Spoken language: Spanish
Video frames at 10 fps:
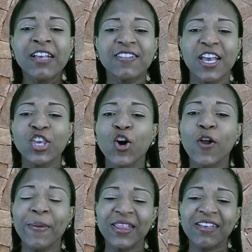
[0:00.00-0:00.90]

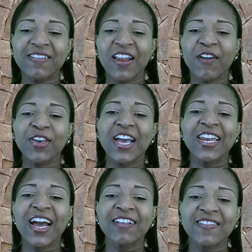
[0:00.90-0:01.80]
Señor, bendice la vida
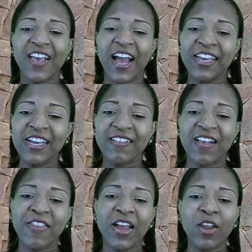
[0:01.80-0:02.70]
de Nancy
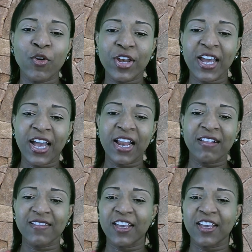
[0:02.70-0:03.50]
Ariza, de Leonel.